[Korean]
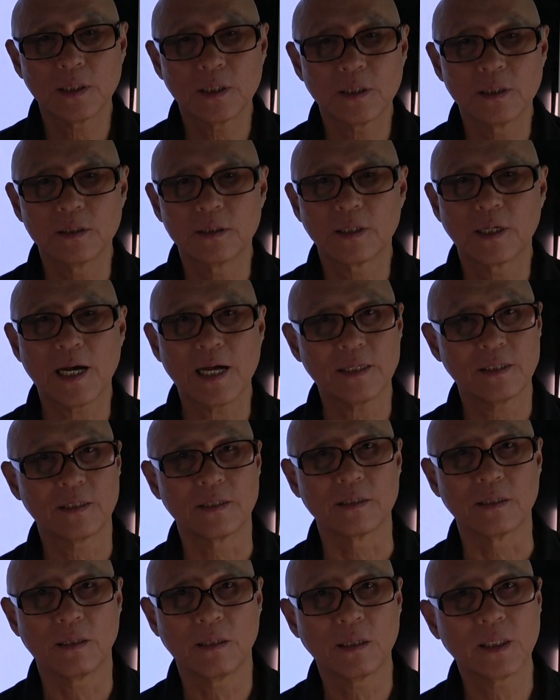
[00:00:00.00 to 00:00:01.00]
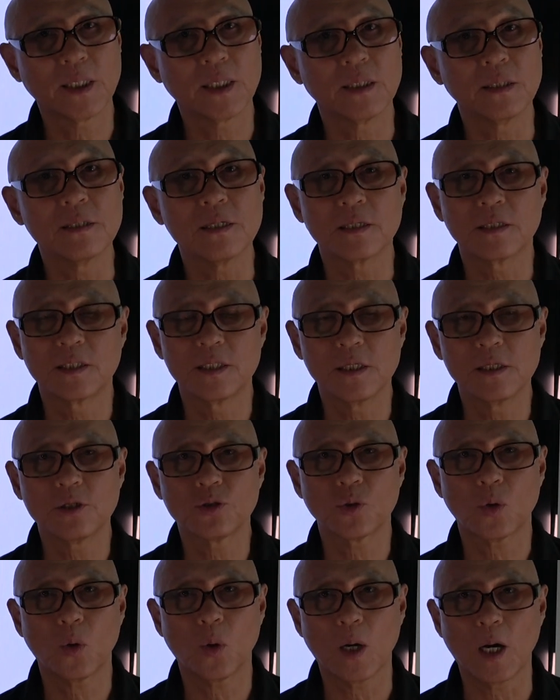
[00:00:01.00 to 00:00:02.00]
그 가스, 특히
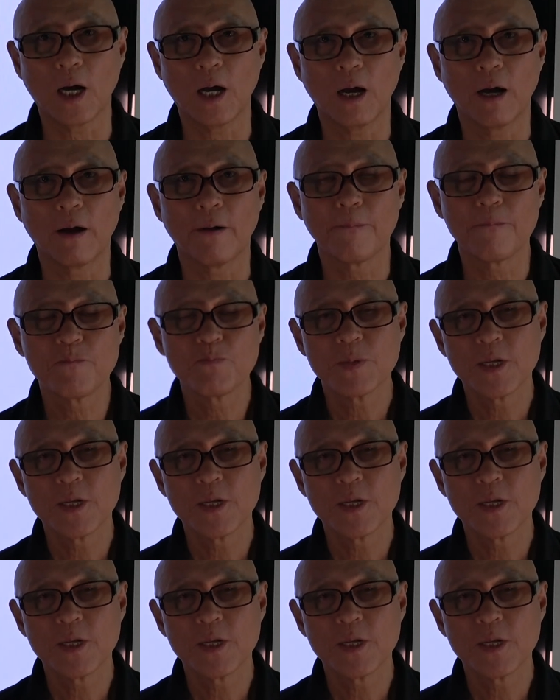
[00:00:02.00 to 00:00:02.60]
질소가